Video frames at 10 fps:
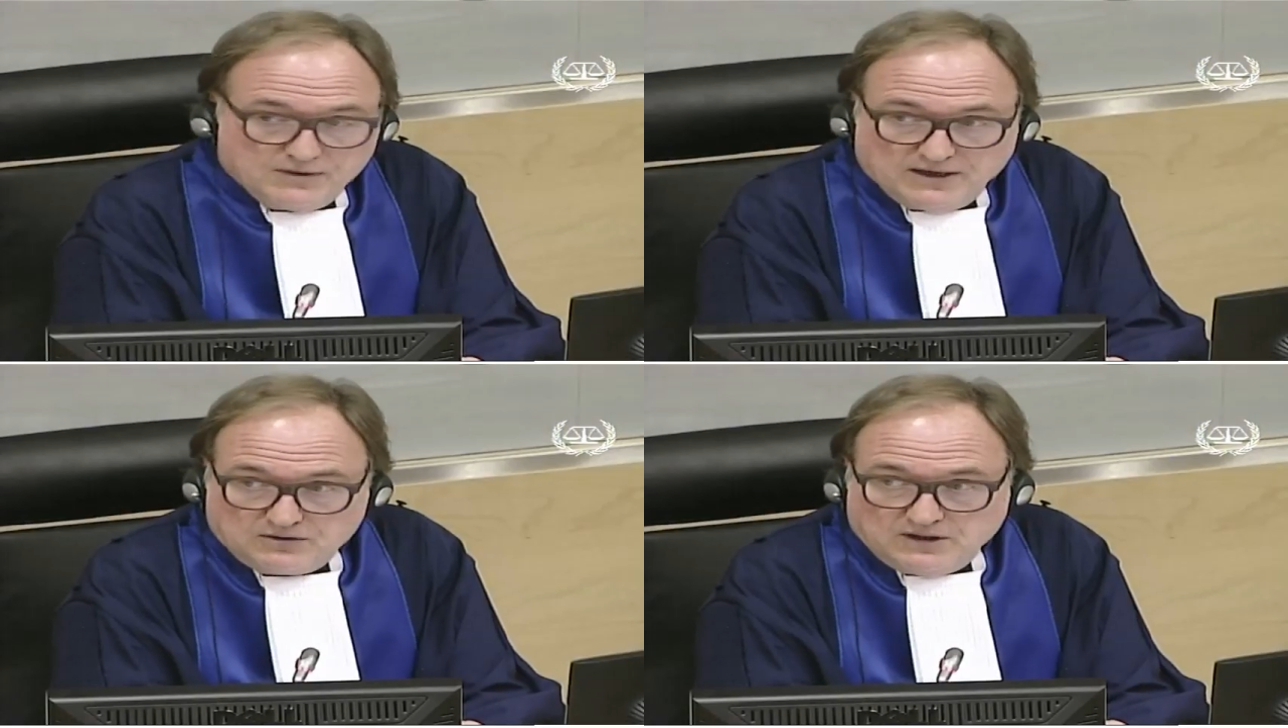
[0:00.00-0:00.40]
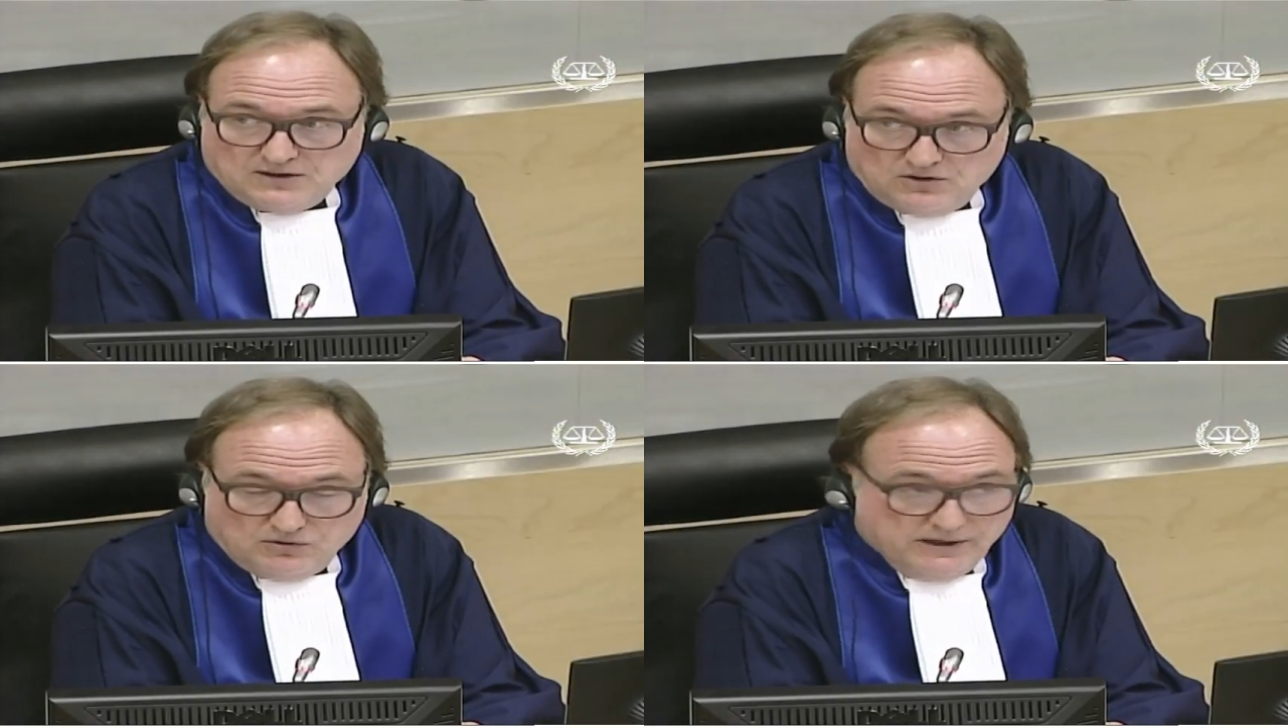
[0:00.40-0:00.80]

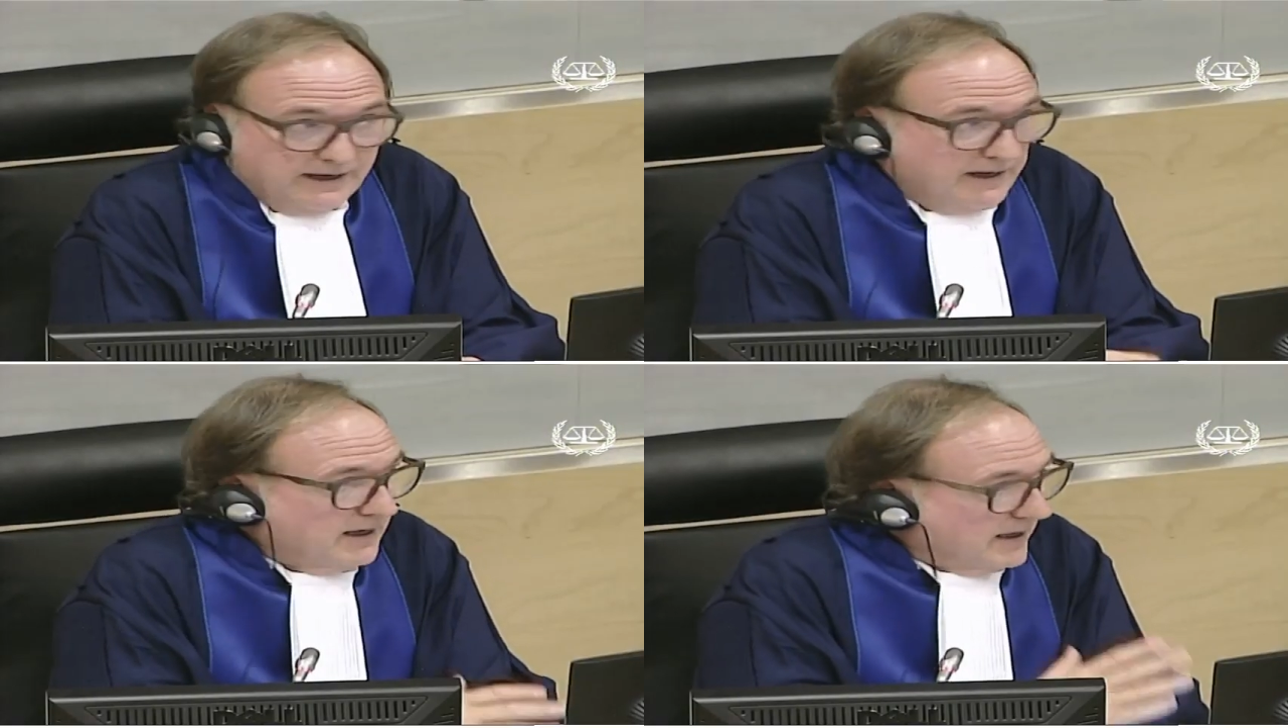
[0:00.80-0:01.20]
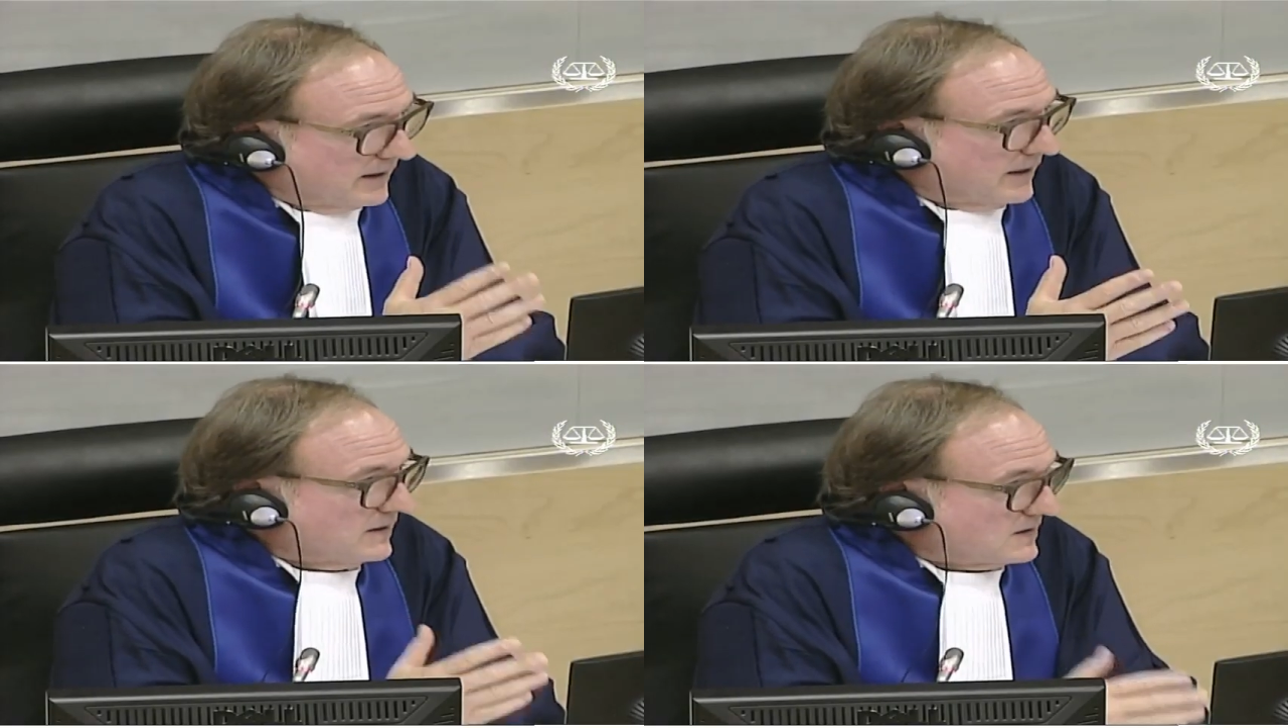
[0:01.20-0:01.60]
bâtiments mentionnés
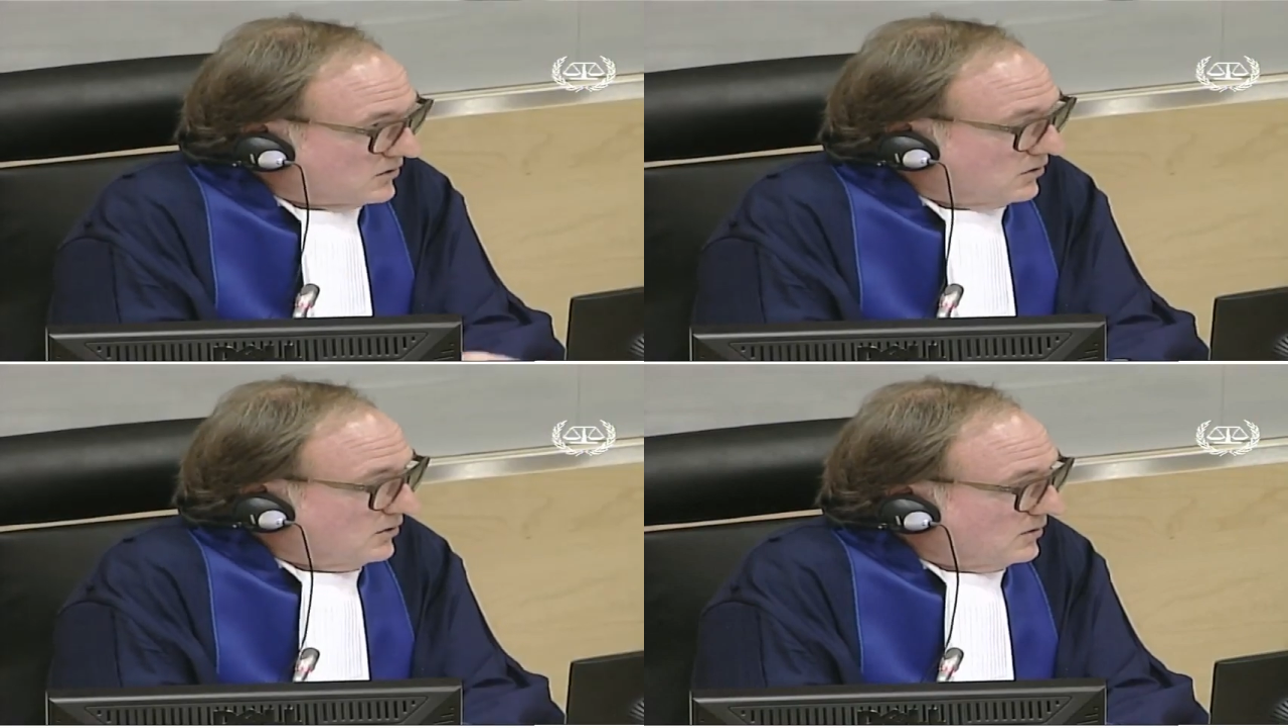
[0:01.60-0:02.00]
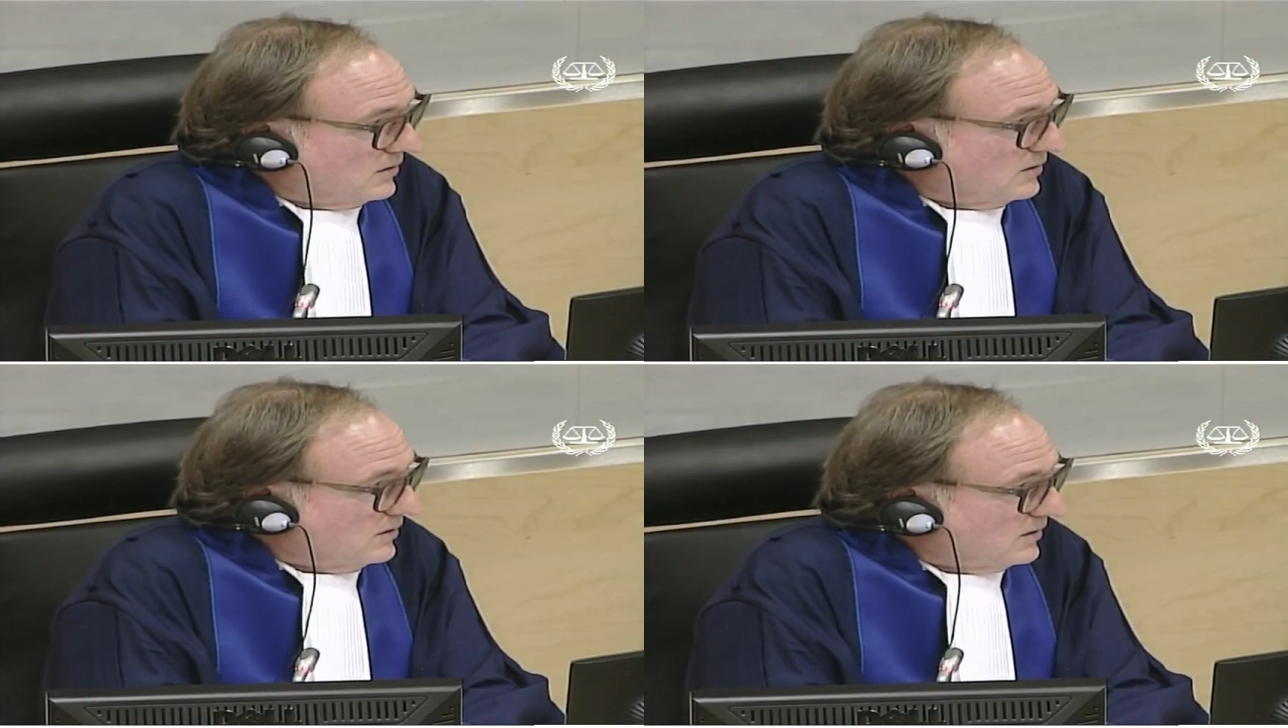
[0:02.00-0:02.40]
dans le chef
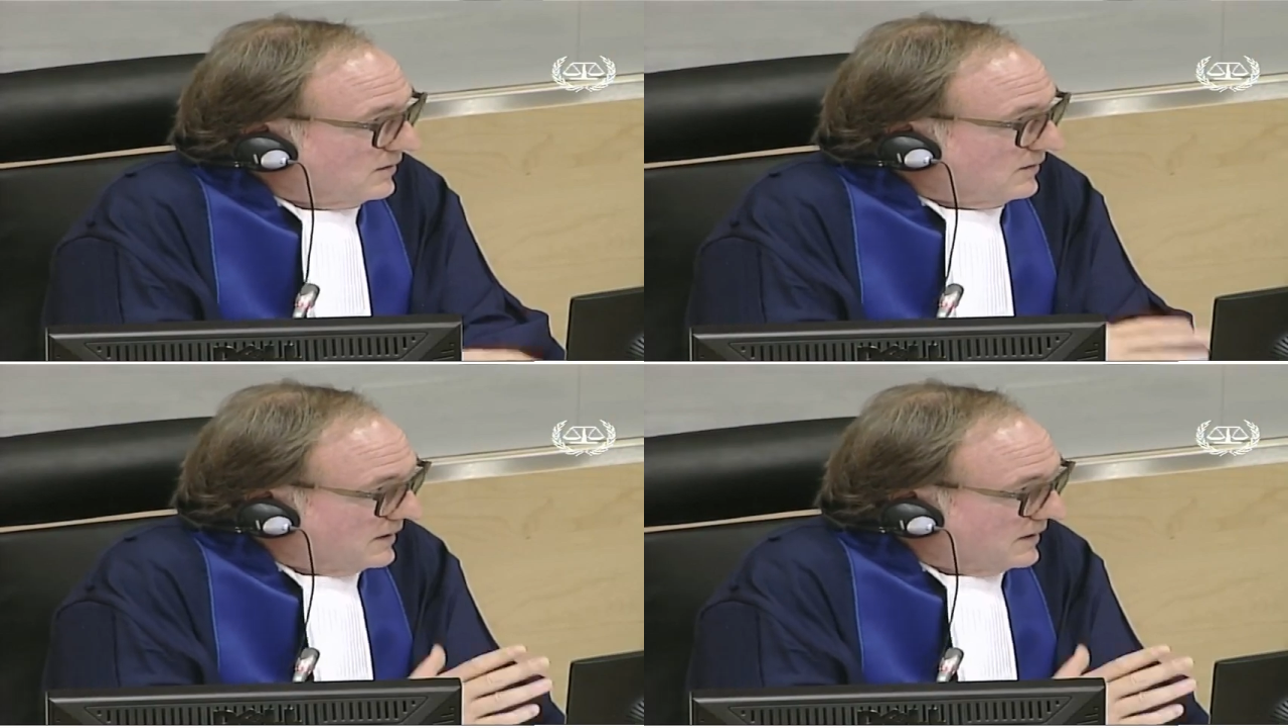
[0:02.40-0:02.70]
d'accusation. La